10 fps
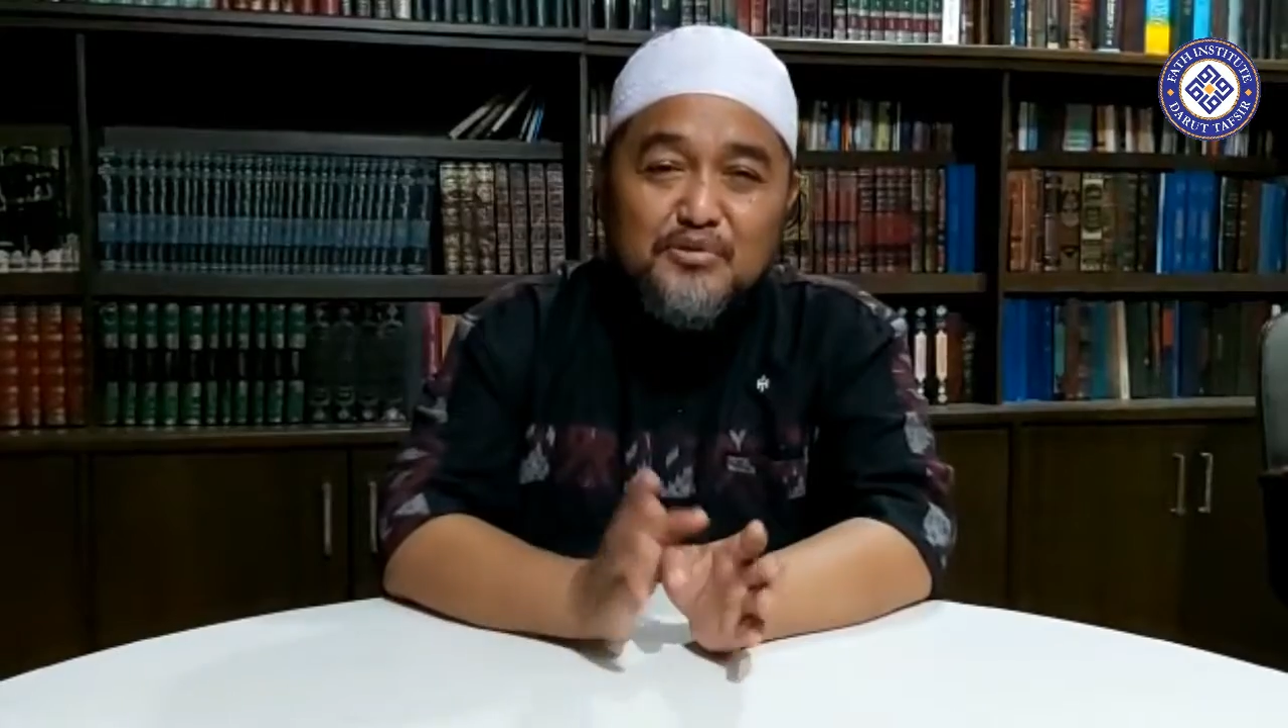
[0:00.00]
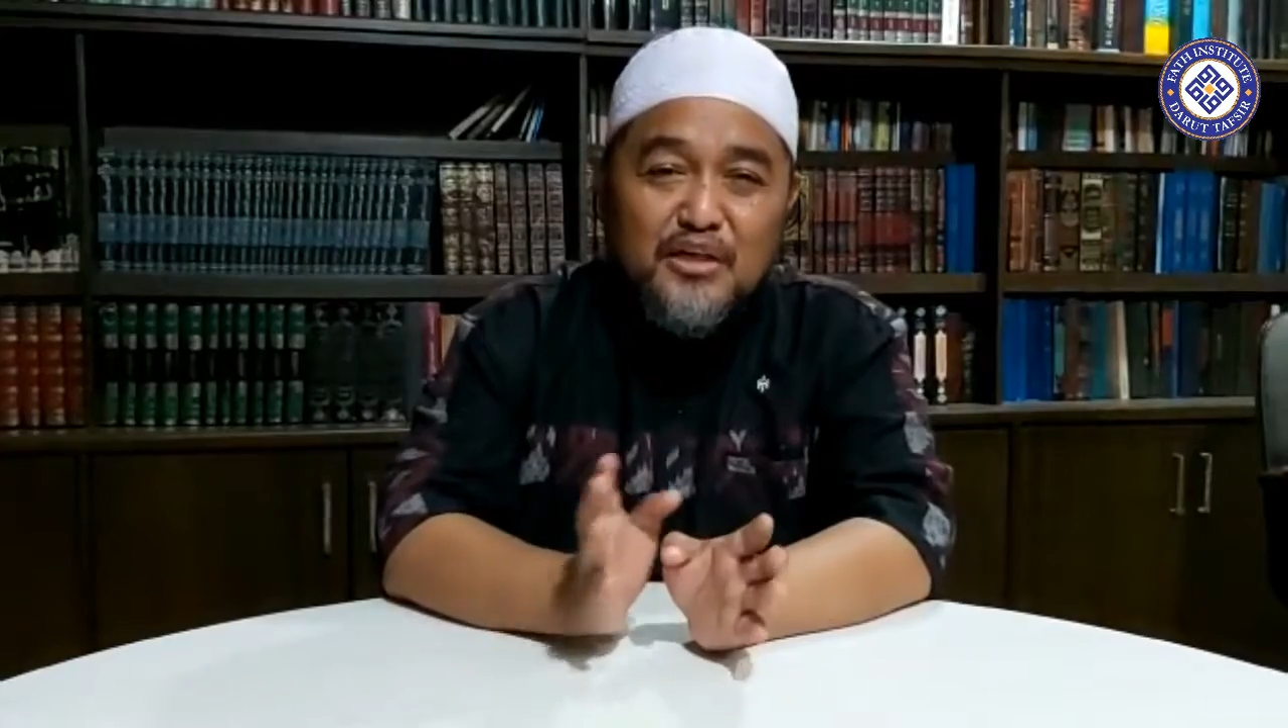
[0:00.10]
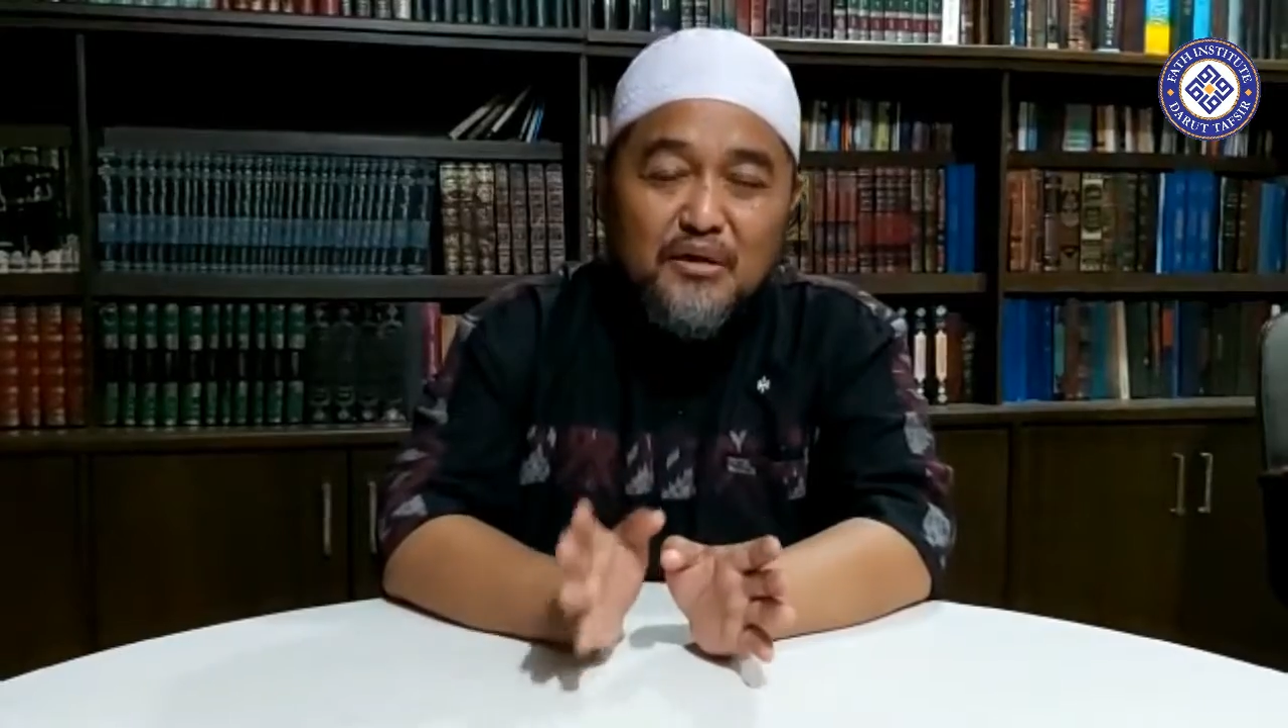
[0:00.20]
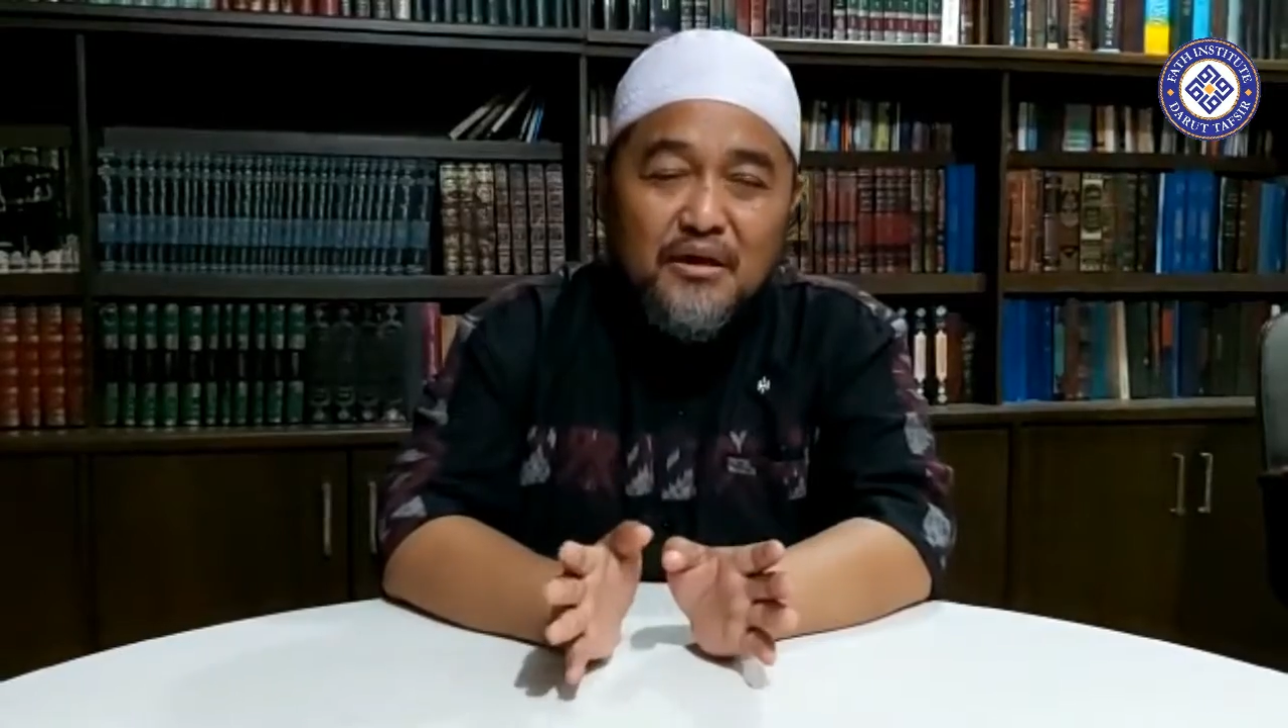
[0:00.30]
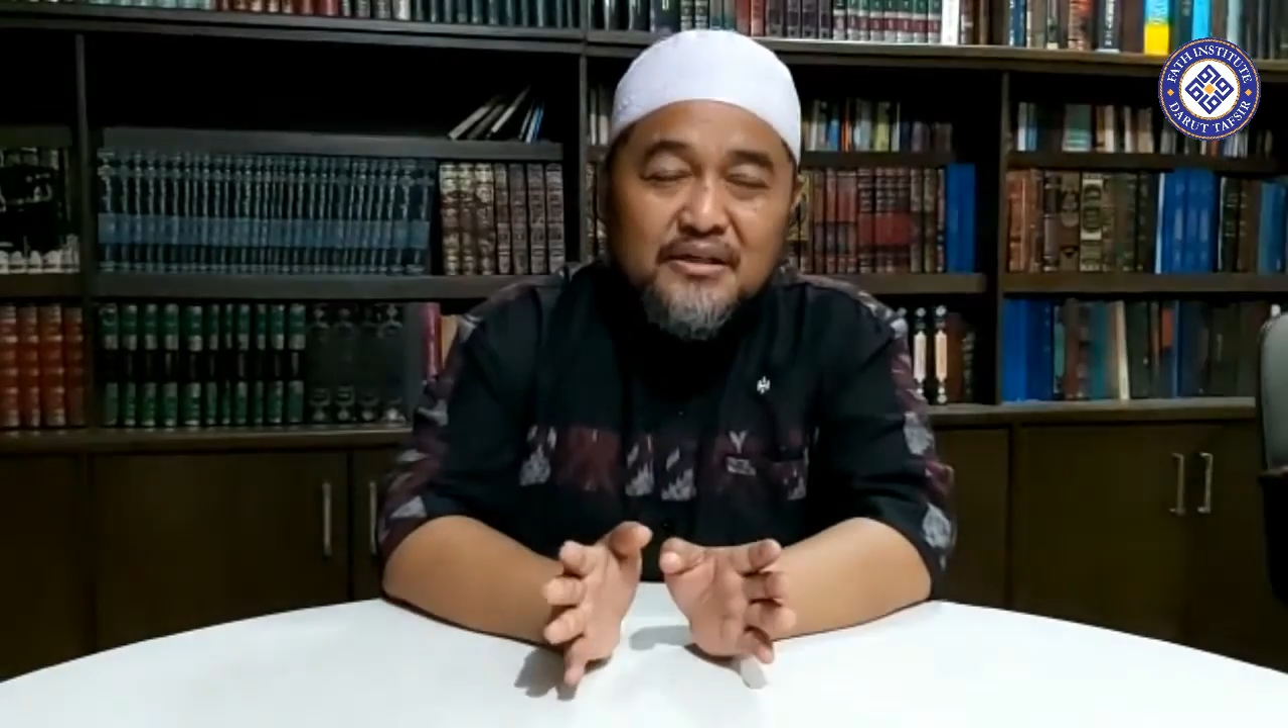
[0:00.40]

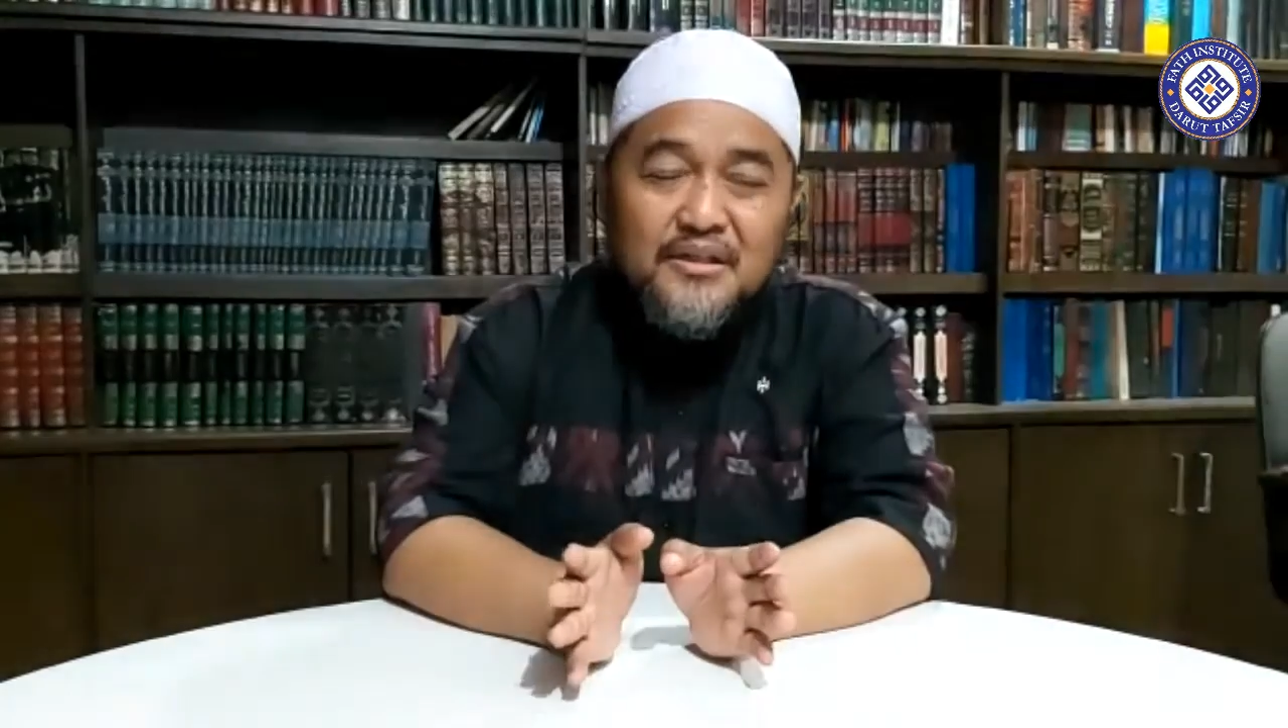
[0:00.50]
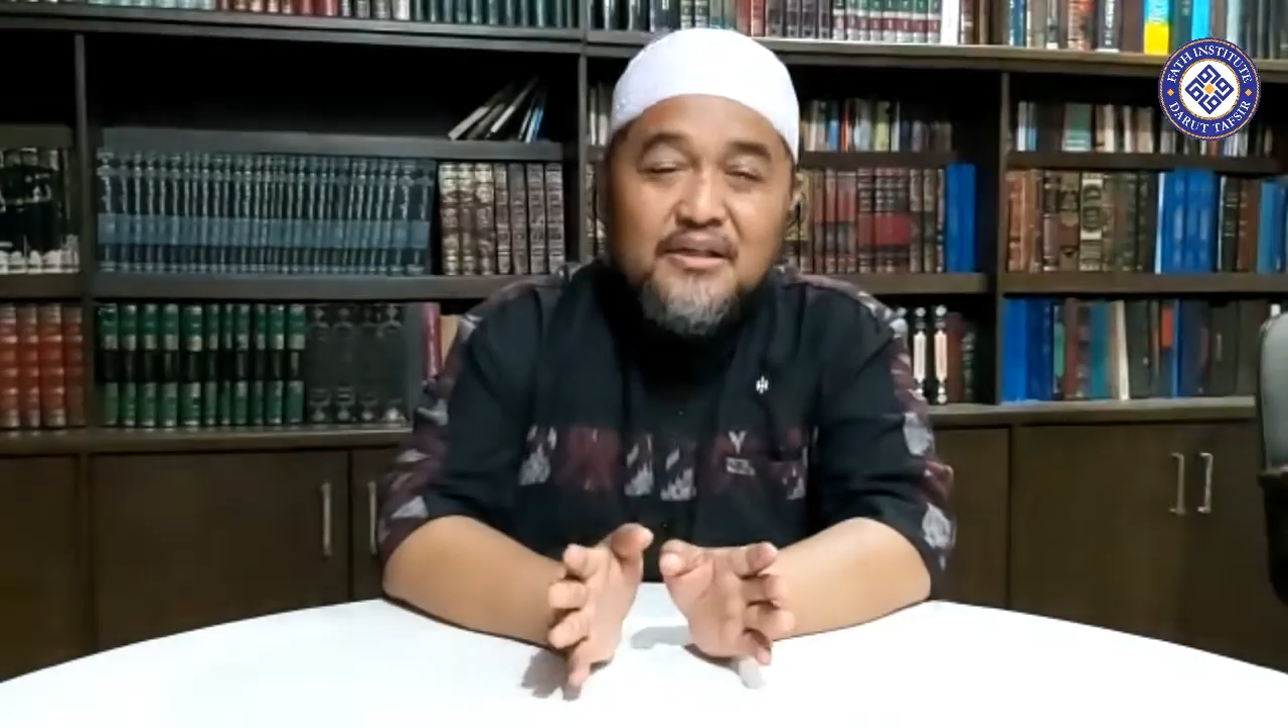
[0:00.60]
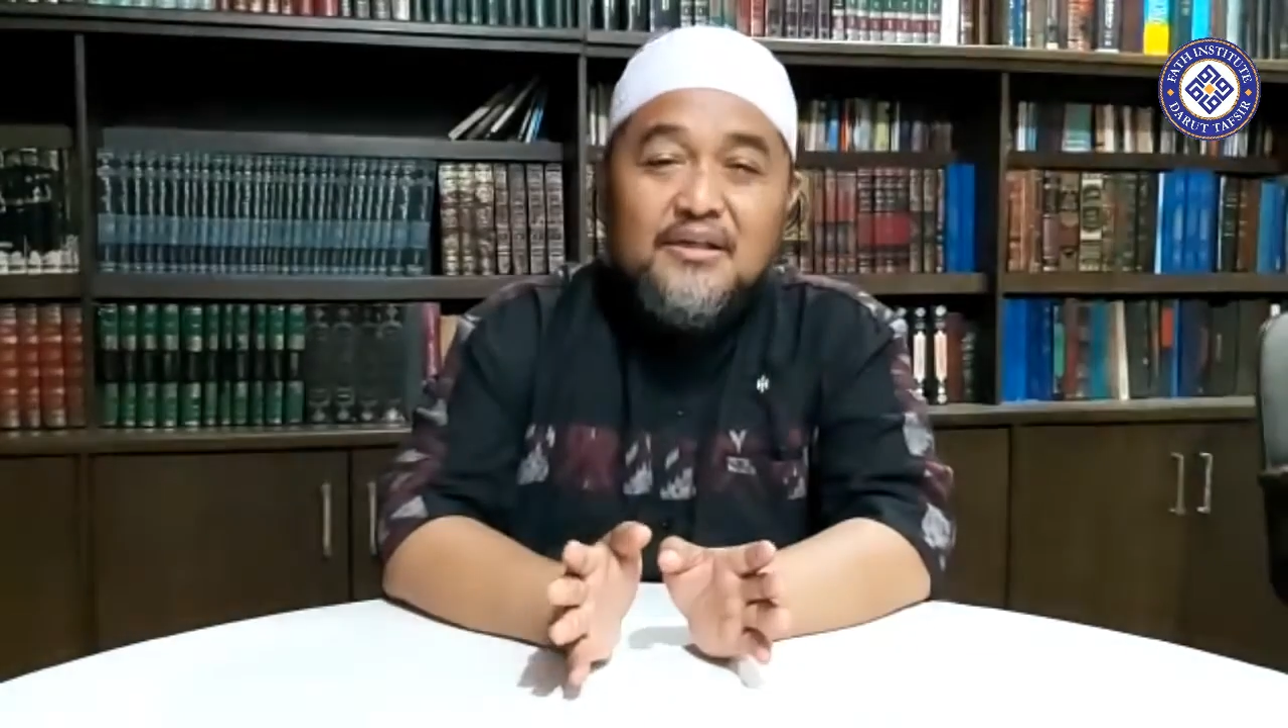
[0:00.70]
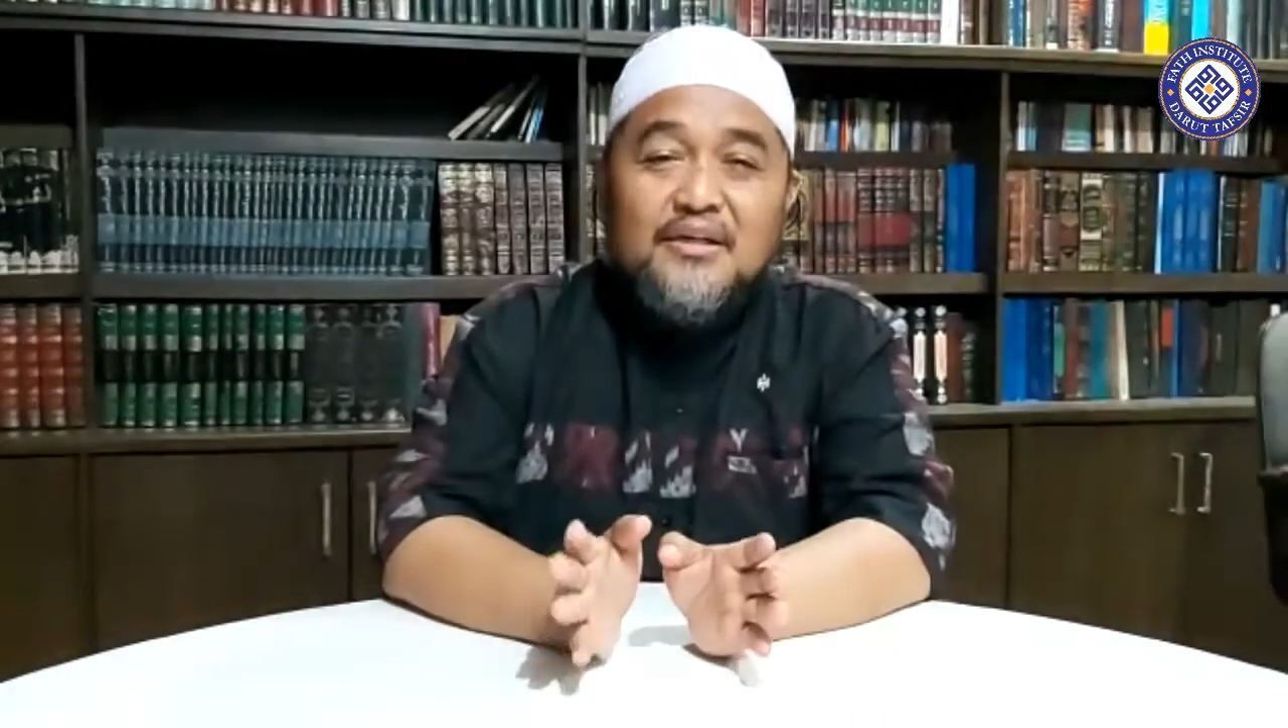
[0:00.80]
Sukawangi,